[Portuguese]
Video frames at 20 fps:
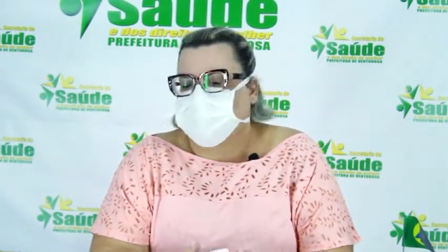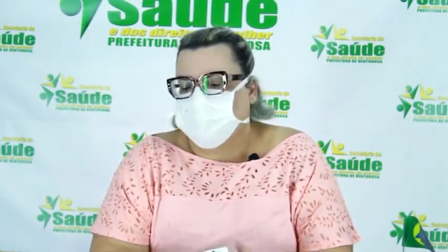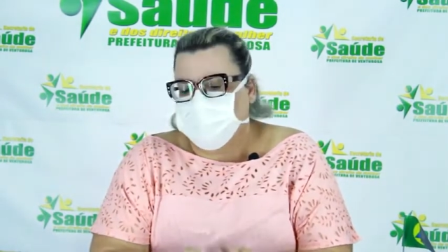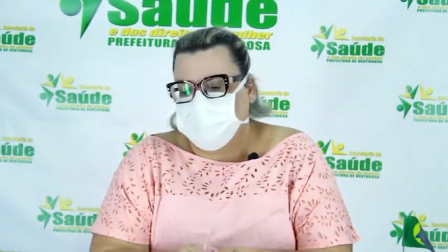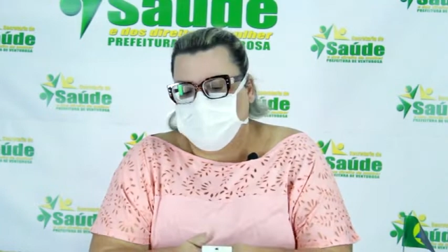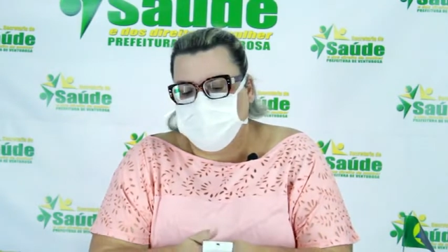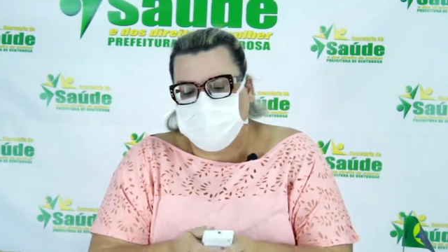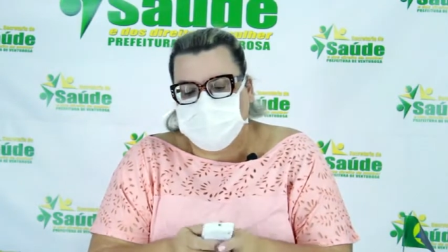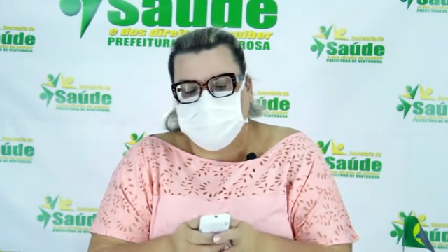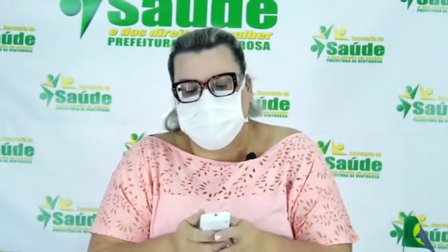
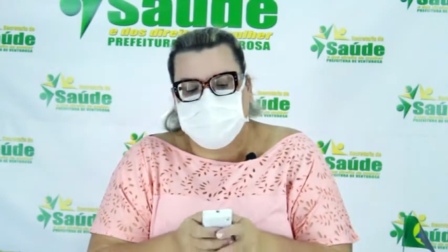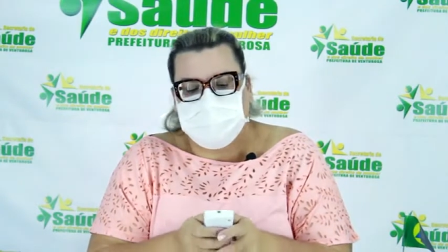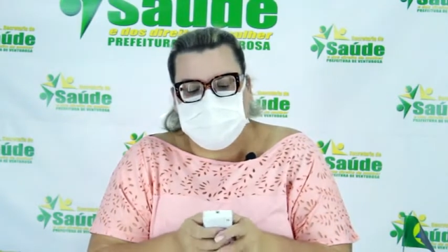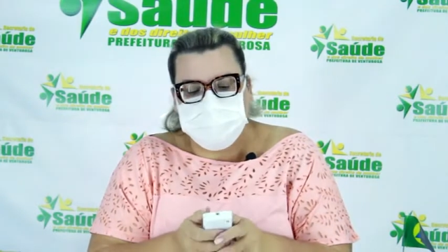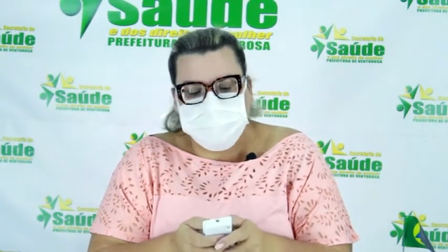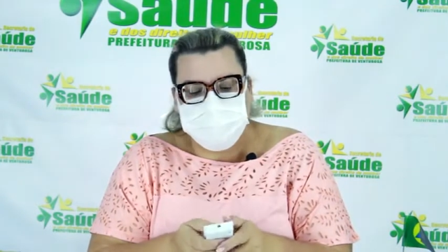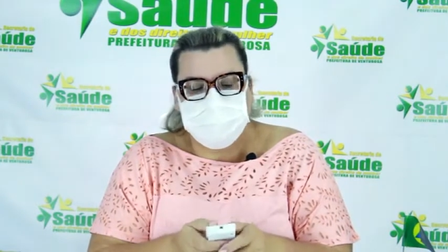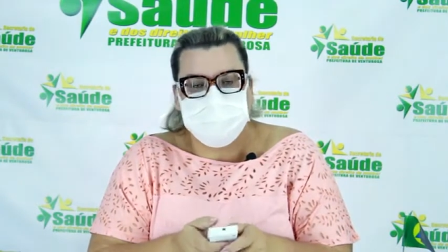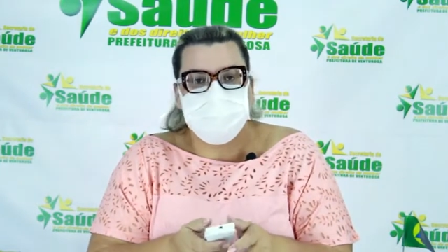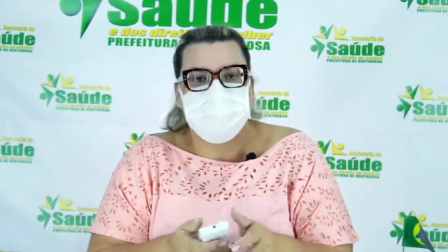fica
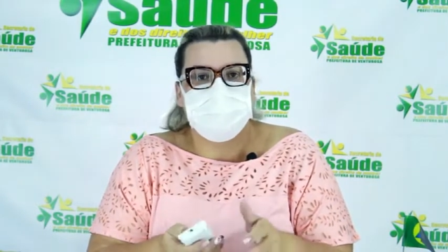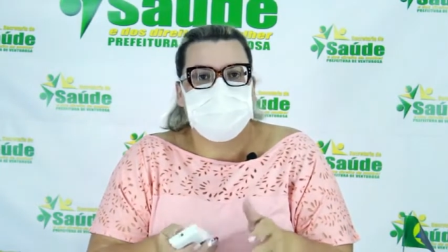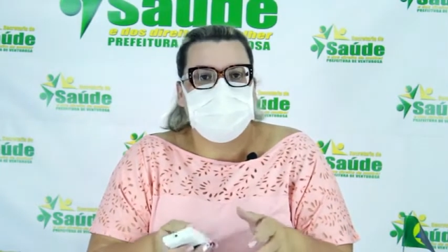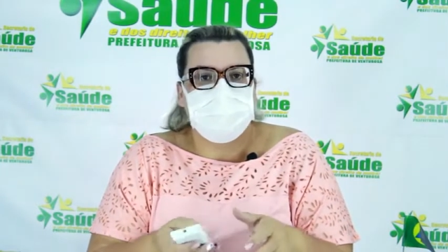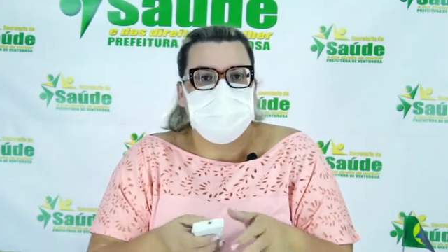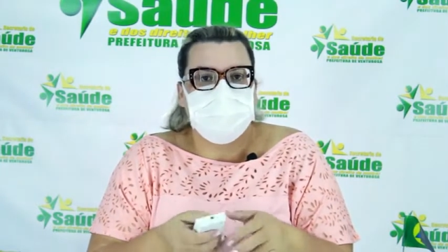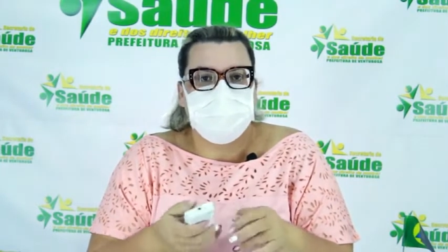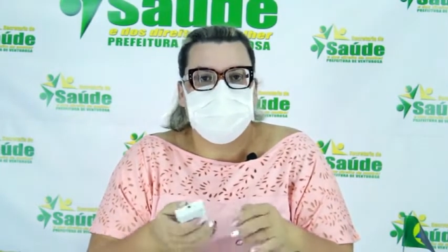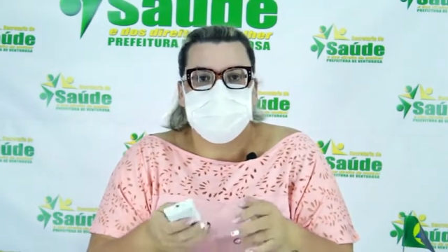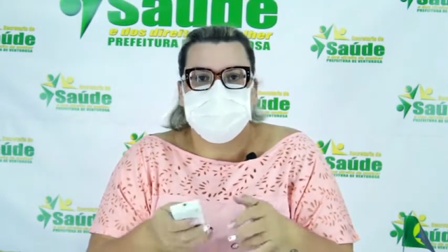passando o
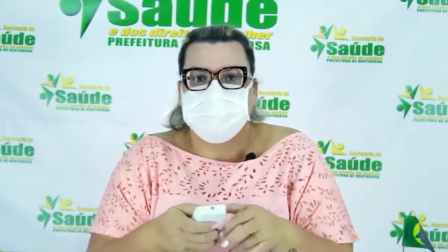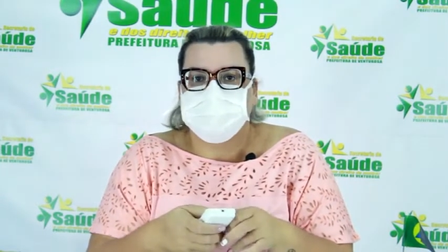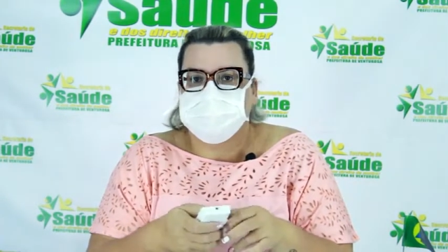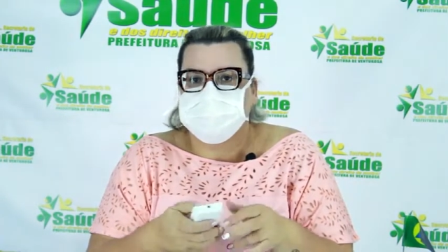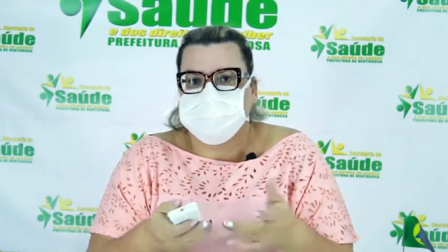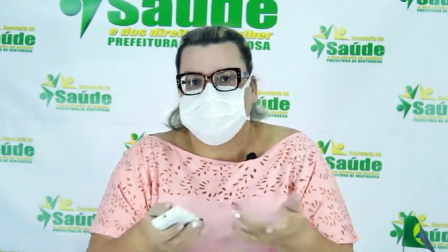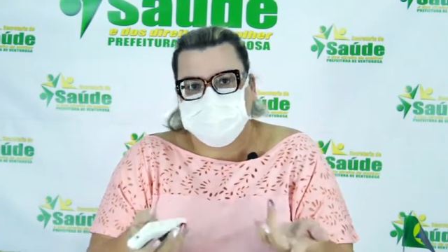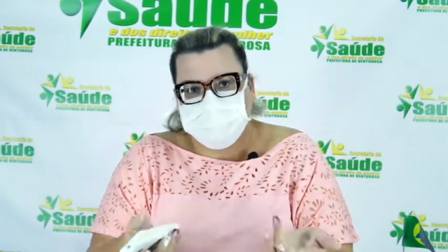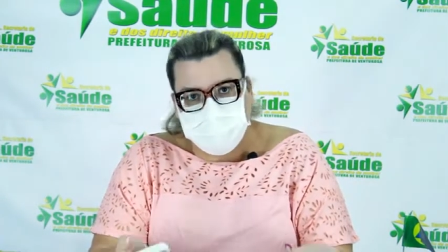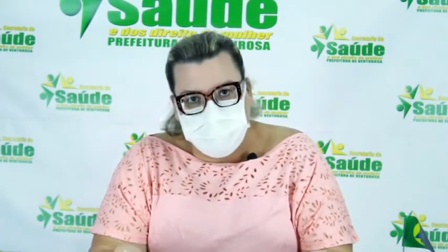dia
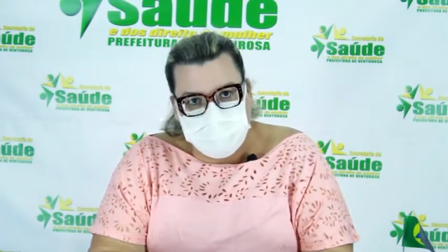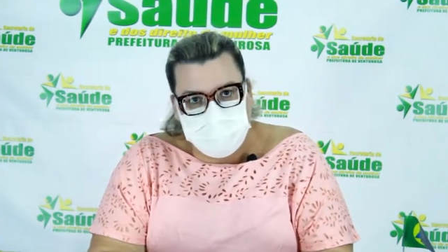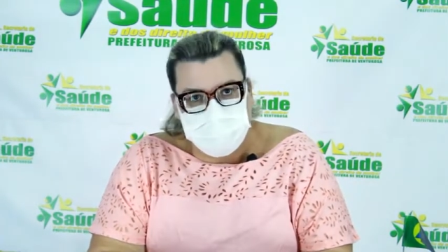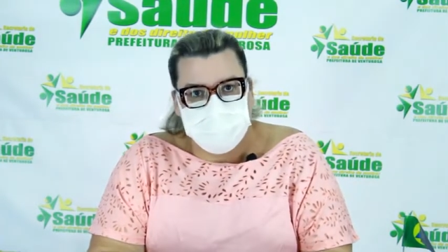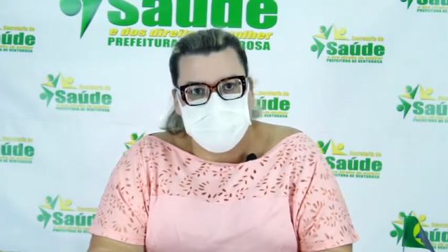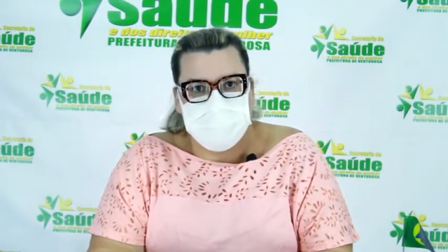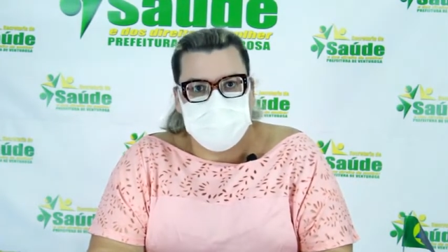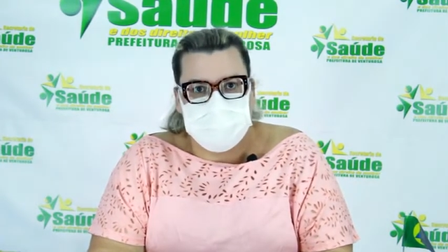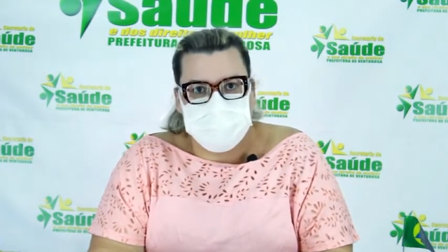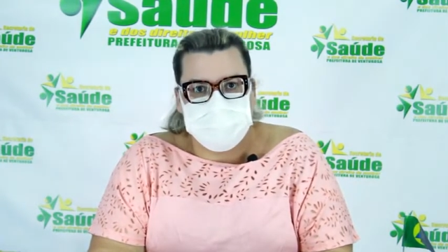
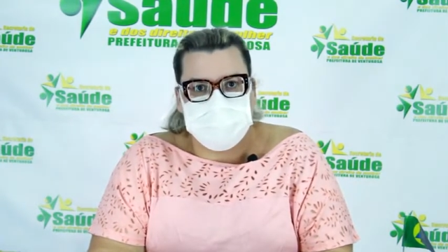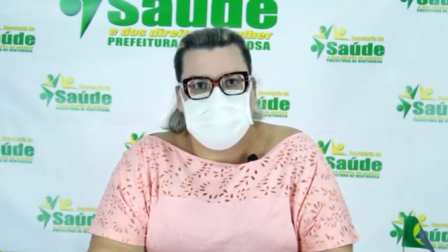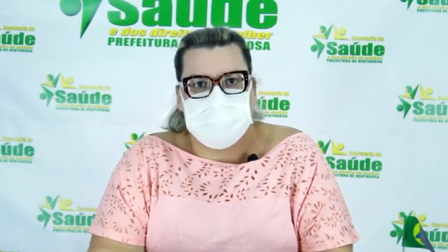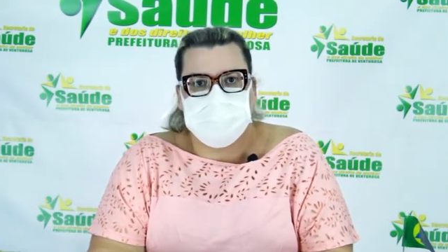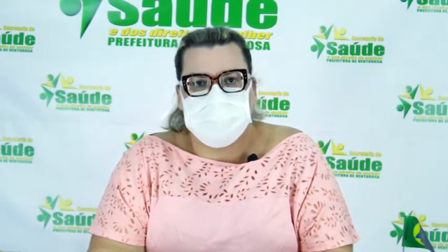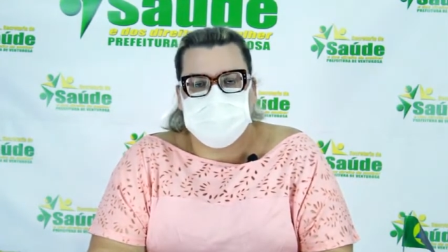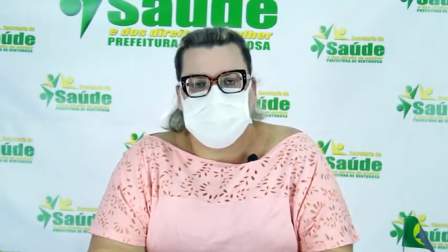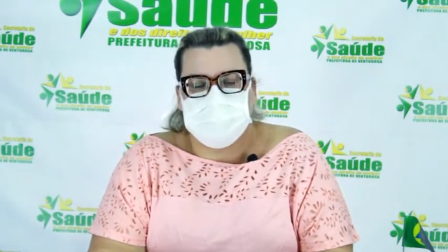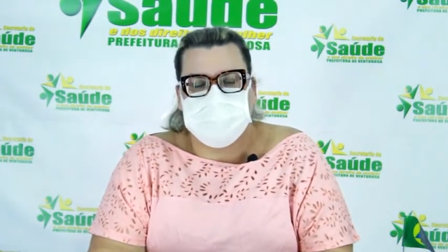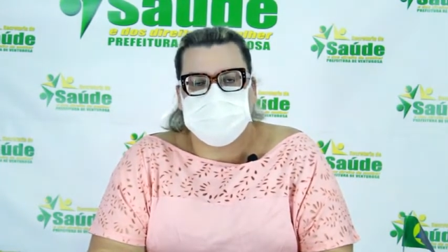trocando
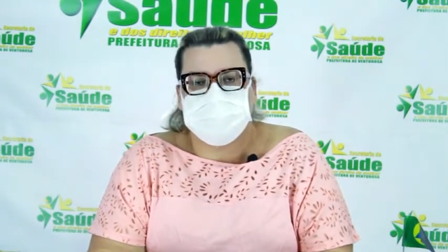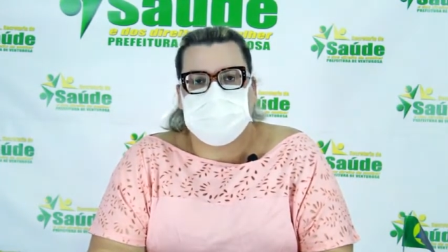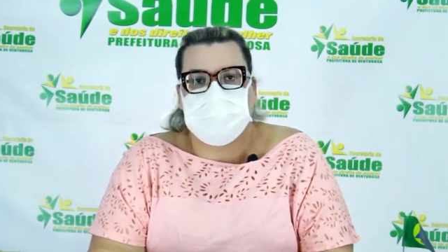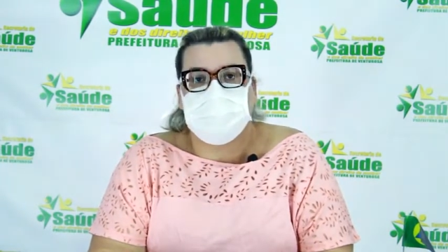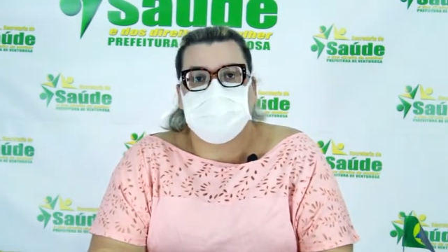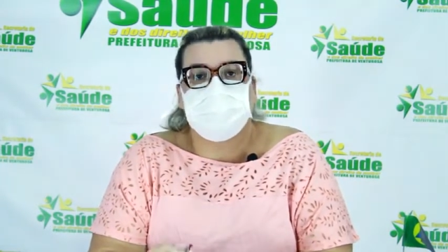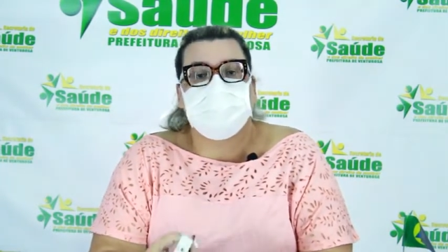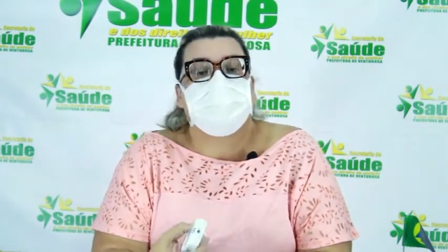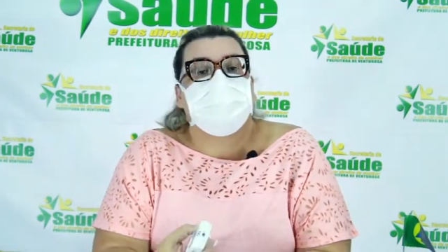mensagem no WhatsApp